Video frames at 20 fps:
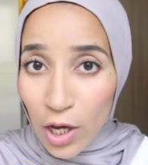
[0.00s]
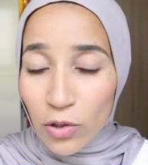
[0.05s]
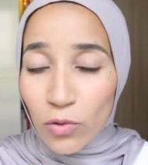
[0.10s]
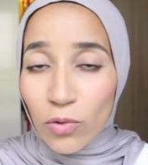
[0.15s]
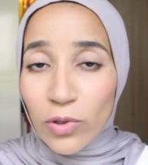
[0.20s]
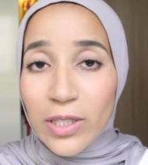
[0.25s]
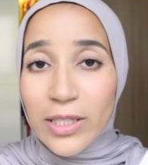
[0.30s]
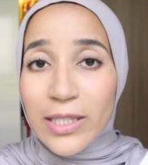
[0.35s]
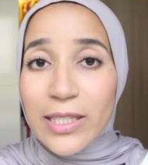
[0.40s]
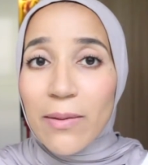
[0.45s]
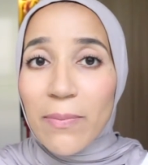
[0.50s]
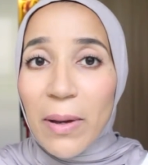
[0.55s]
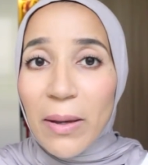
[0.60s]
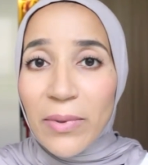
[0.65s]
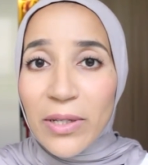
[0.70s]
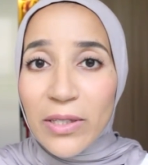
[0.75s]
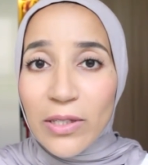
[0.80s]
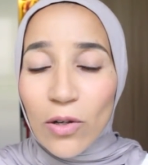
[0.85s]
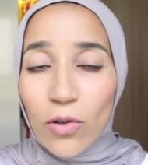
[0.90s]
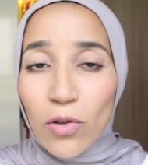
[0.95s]
Donc n'hésitez pas à
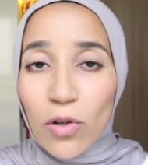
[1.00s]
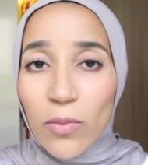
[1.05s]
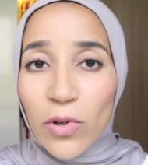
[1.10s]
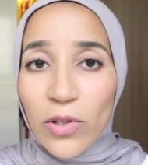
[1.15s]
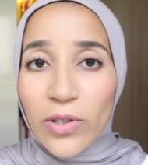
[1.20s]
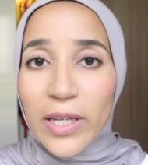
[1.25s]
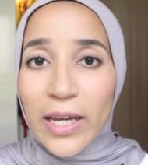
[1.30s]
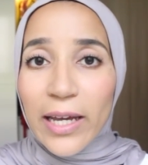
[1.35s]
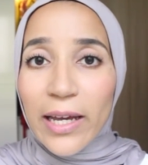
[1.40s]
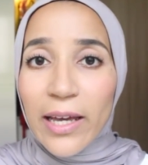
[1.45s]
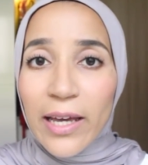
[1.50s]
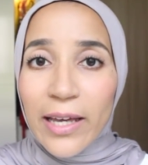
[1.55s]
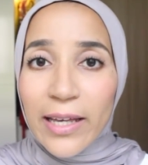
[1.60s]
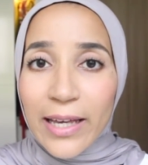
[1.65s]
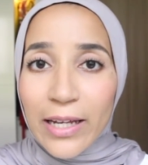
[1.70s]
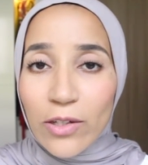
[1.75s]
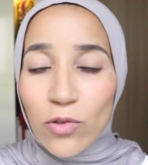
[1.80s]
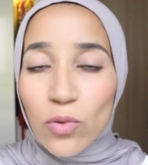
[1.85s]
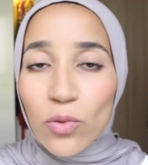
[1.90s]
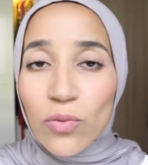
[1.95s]
me laisser en commentaire
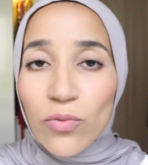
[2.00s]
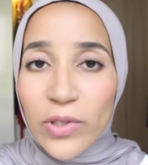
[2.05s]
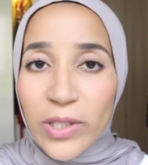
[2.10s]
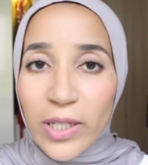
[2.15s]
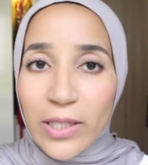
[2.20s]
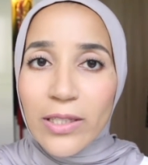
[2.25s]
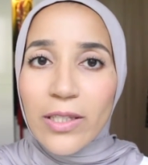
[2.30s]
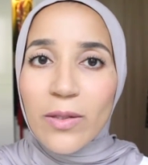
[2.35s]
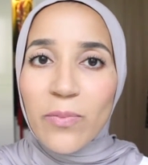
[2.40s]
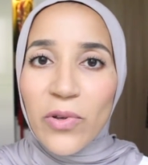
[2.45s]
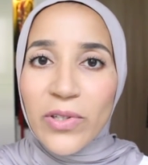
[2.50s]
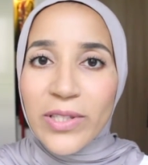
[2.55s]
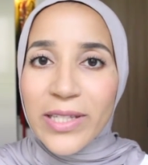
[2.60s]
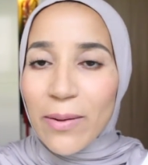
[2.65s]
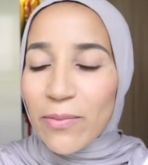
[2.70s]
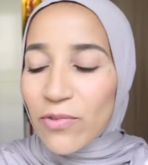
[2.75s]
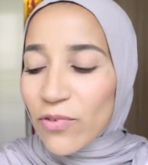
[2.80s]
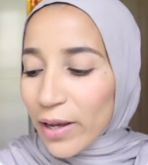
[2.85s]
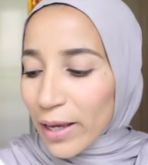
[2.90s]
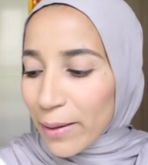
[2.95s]
quels sont vos
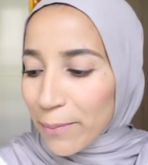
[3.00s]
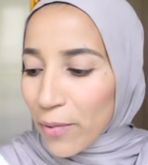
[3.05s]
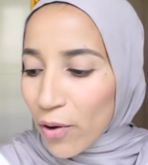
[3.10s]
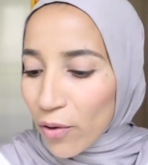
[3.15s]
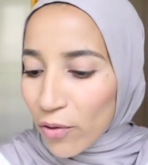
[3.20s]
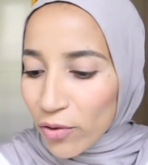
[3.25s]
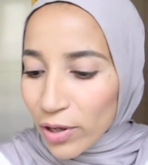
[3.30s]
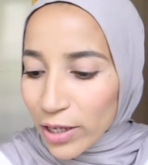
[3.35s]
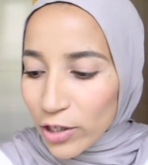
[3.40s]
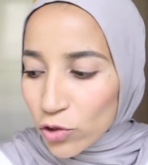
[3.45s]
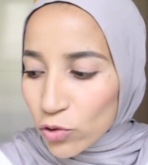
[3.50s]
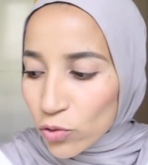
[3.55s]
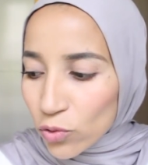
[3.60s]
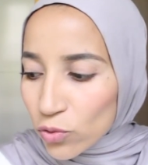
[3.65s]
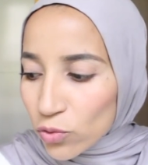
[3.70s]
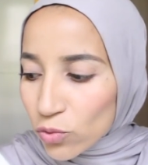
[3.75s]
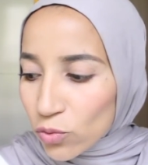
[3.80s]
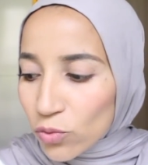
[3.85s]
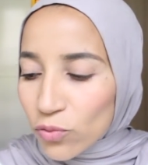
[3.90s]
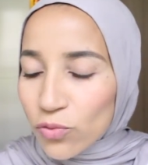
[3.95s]
indispensables, vraiment les
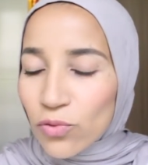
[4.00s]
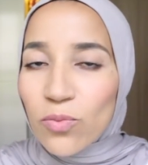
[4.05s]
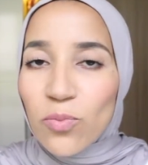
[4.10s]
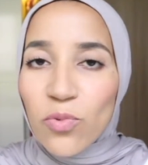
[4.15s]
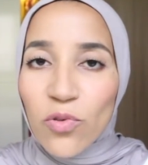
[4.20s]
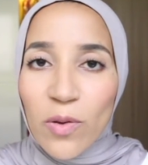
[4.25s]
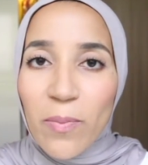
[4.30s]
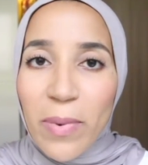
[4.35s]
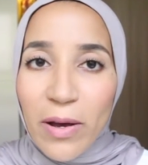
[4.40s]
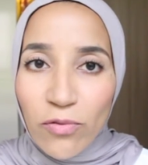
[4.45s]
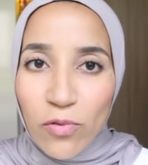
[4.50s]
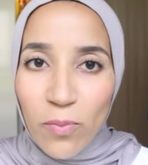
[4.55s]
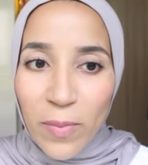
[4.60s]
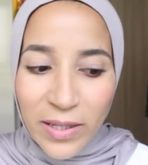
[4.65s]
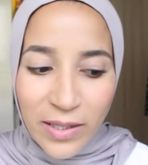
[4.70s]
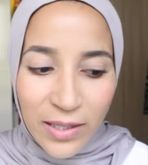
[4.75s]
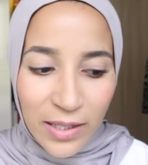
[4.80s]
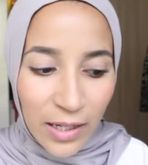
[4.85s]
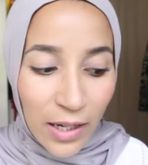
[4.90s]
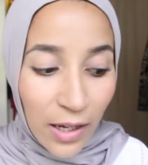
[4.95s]
choses dont vous ne pouvez pas vous
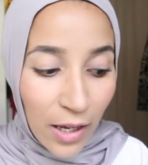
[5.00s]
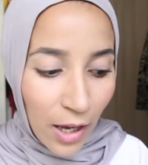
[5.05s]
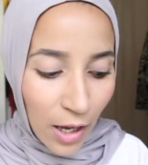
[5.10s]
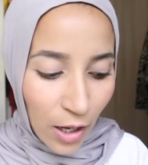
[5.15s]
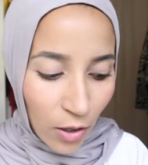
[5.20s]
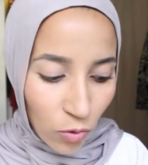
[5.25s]
passer.